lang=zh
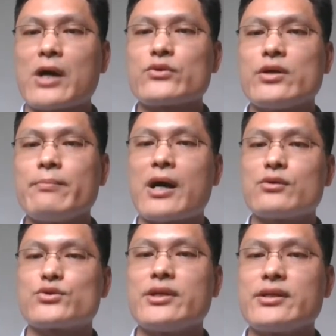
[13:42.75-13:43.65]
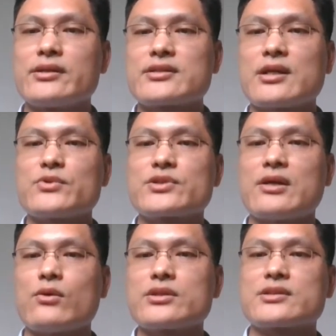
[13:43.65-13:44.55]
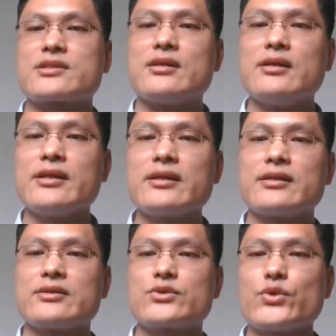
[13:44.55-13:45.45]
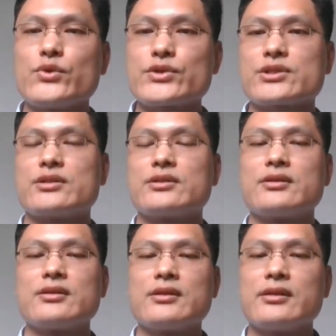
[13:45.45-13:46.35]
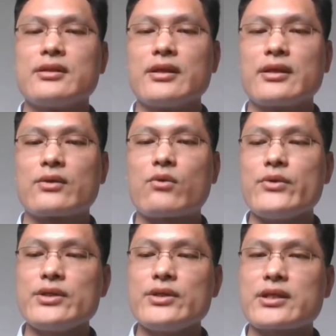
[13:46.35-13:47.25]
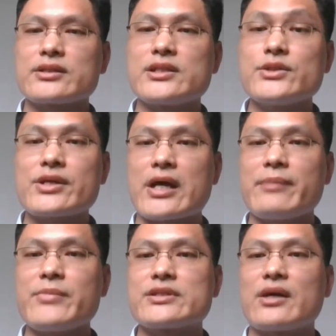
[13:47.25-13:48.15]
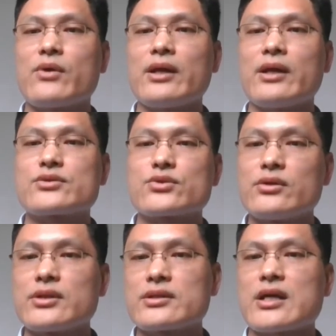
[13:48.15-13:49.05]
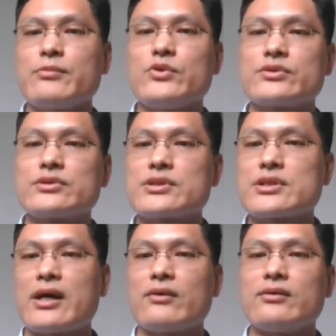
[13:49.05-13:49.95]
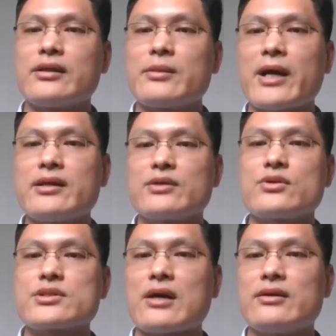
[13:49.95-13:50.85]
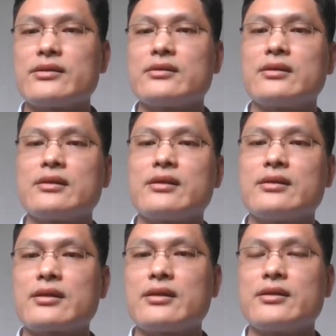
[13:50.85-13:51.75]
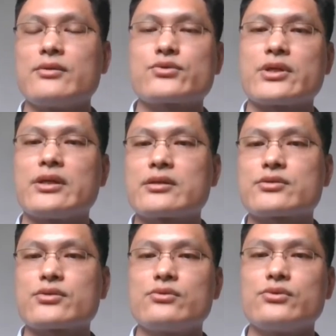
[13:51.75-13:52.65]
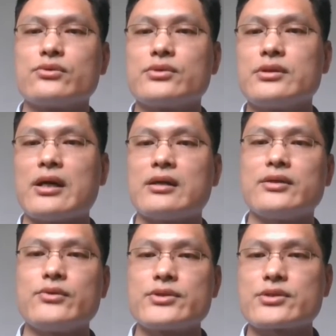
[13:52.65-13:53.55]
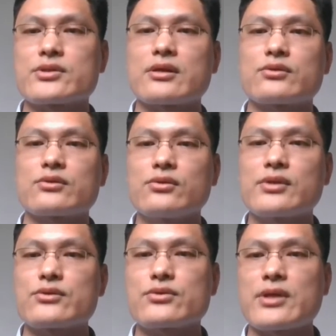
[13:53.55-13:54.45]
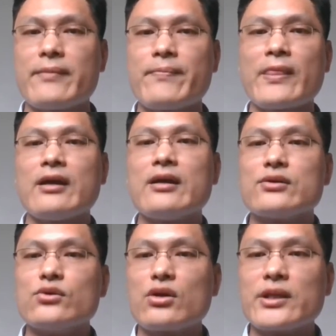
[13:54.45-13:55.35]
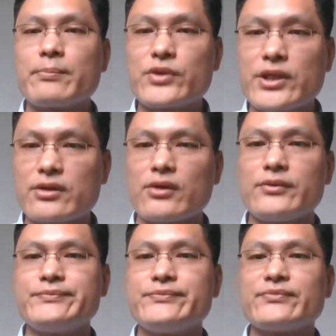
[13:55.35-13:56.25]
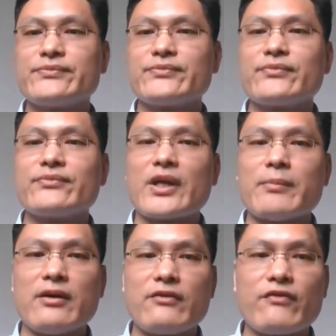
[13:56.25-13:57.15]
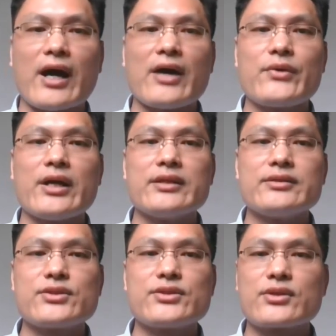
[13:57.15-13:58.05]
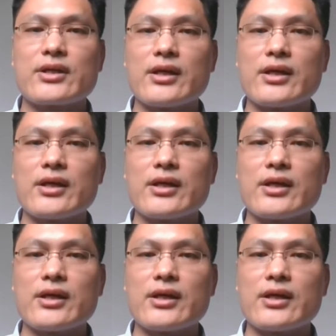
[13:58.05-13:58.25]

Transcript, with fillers: 西方啊，有很多著名城市。如果只能选一座城市作为西方的代表，你会选谁？纽约、伦敦、巴黎，还是雅典、维也纳、巴塞罗那？我的答案是罗马。